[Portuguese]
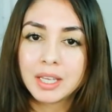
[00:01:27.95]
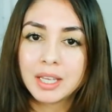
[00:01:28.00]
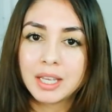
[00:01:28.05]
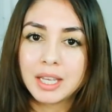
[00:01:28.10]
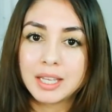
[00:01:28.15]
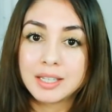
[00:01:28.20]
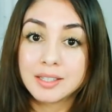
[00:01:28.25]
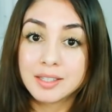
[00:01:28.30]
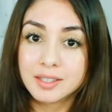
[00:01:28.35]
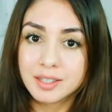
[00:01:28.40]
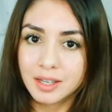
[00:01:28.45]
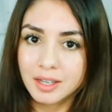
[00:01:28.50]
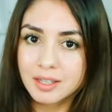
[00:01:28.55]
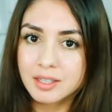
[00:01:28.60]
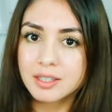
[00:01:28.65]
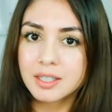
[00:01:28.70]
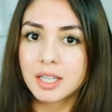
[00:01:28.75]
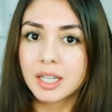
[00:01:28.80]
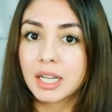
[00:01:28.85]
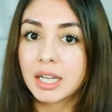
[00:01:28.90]
é, sem
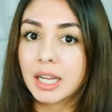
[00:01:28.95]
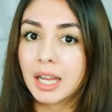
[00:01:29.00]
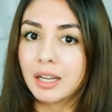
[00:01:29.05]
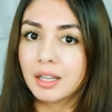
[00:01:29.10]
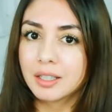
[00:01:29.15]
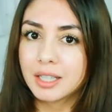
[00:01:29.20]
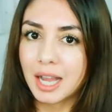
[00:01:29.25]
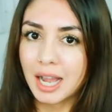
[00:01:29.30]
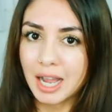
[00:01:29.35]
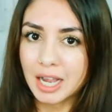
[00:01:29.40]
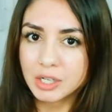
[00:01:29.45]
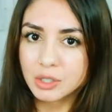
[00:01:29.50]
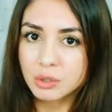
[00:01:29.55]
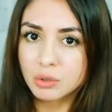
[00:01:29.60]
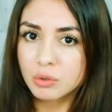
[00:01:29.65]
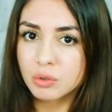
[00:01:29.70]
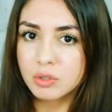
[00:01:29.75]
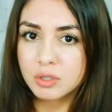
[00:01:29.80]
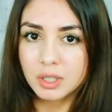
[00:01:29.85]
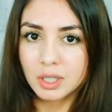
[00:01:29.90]
ser aquele da
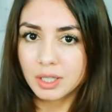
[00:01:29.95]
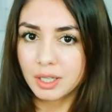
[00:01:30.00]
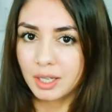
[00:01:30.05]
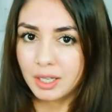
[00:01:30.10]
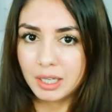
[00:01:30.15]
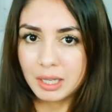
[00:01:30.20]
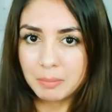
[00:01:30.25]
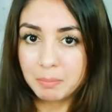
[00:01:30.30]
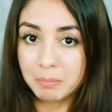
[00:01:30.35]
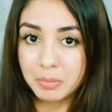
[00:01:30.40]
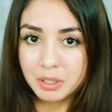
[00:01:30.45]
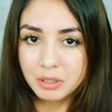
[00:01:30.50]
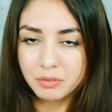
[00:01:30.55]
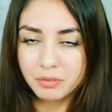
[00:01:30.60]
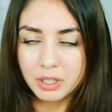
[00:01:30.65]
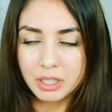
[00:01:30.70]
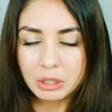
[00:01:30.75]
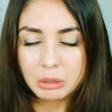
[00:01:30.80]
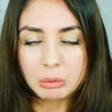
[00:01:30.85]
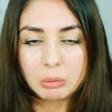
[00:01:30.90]
Ágicos, que aquele é
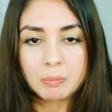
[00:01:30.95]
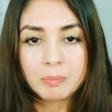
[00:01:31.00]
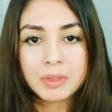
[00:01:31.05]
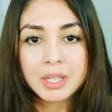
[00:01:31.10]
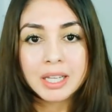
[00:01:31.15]
perfeito.